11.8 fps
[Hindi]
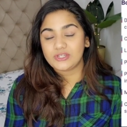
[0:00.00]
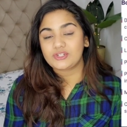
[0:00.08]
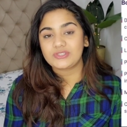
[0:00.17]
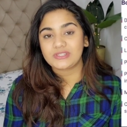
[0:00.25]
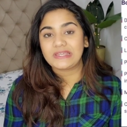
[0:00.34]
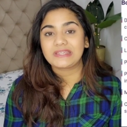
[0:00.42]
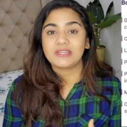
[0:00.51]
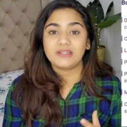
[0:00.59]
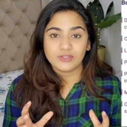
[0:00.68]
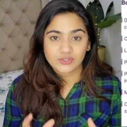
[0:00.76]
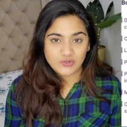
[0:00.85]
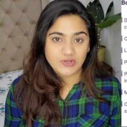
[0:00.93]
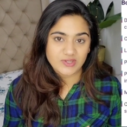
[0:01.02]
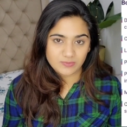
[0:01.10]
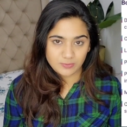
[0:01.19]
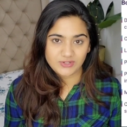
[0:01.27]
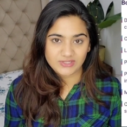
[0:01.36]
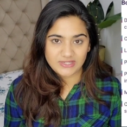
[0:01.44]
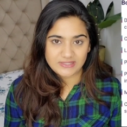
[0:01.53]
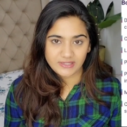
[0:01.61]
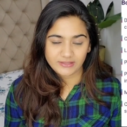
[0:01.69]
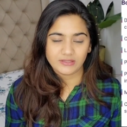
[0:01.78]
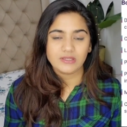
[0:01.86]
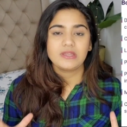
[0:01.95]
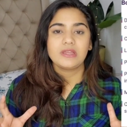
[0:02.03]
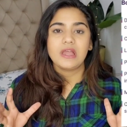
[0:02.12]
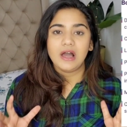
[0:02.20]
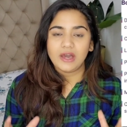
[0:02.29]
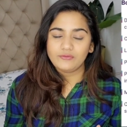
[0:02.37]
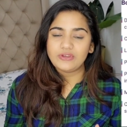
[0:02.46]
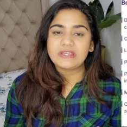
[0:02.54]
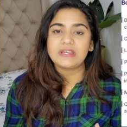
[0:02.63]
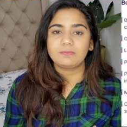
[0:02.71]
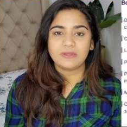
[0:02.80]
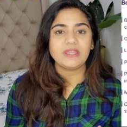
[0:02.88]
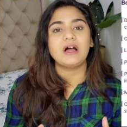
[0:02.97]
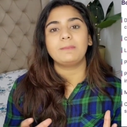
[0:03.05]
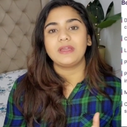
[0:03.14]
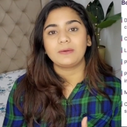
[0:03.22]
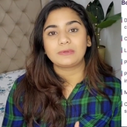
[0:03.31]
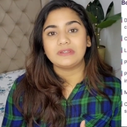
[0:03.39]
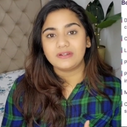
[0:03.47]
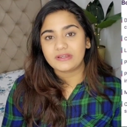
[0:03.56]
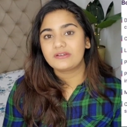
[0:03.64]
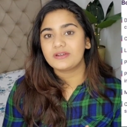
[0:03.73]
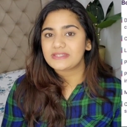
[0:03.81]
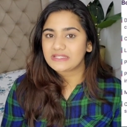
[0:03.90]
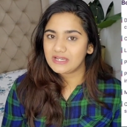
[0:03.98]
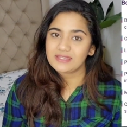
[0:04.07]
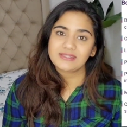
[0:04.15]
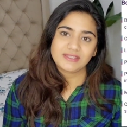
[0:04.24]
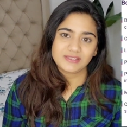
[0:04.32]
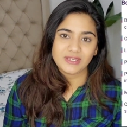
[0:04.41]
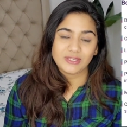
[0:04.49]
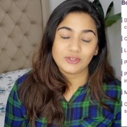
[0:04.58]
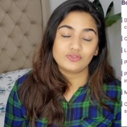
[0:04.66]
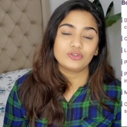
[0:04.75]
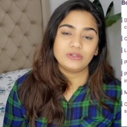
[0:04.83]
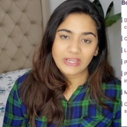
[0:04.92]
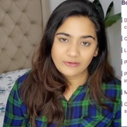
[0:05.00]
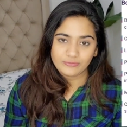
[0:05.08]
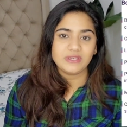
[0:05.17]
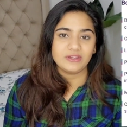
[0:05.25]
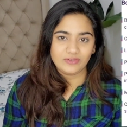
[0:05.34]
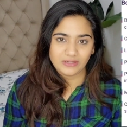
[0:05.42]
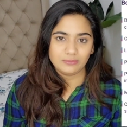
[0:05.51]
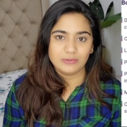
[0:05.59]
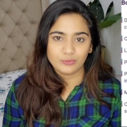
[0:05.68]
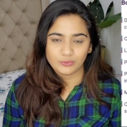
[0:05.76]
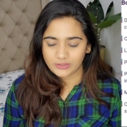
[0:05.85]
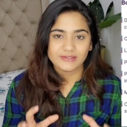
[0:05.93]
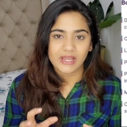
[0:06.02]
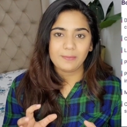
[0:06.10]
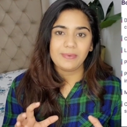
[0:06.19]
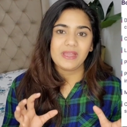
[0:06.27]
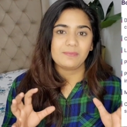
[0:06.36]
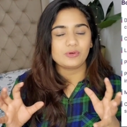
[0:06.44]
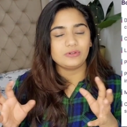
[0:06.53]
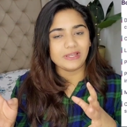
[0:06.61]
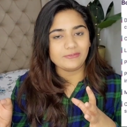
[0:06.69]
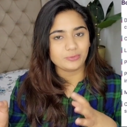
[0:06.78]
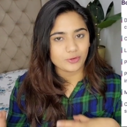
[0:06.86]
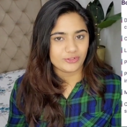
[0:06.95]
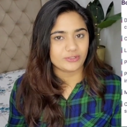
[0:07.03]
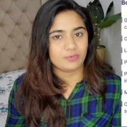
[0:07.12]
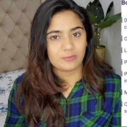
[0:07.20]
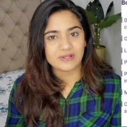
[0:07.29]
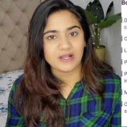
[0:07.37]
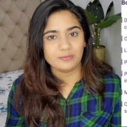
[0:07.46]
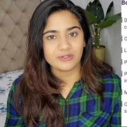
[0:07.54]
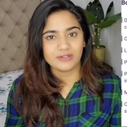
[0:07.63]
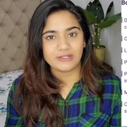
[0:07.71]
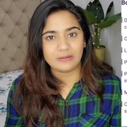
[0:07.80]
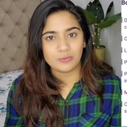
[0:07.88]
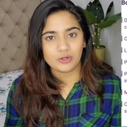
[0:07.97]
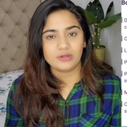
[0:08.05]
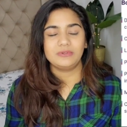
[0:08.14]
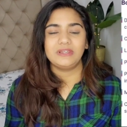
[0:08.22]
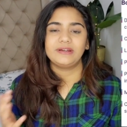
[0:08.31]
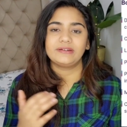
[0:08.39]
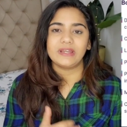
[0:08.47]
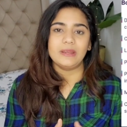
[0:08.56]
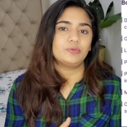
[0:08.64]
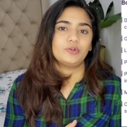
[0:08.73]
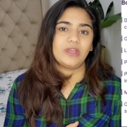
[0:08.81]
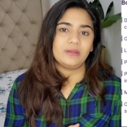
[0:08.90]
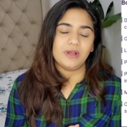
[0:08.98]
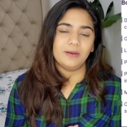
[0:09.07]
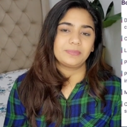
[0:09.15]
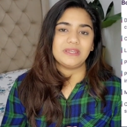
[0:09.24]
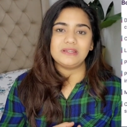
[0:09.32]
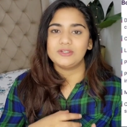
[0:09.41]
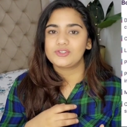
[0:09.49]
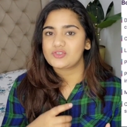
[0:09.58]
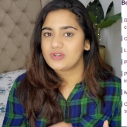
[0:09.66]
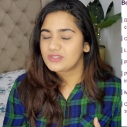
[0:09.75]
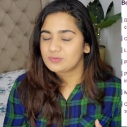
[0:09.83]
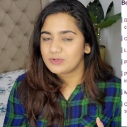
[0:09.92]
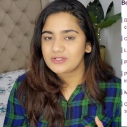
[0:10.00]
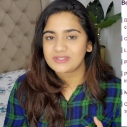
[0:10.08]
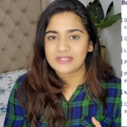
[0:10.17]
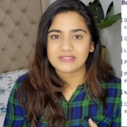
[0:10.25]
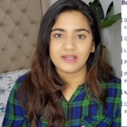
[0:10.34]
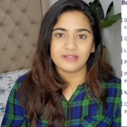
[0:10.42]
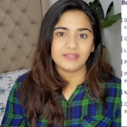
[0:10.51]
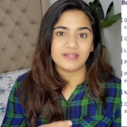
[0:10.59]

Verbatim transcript: सेशंस रहेंगे इंडस्ट्री एक्सपर्ट्स के साथ हर वीकेंड पे यहाँ पे आपकी रिग्रेस क्लासेस रहेंगी जो लाइव भी अवेलेबल होंगी यहाँ पे आपको लाइव प्रोजेक्ट पे भी काम करने का मौका मिलेगा टाइम टू टाइम आपके इंडस्ट्री एक्सपर्ट्स के साथ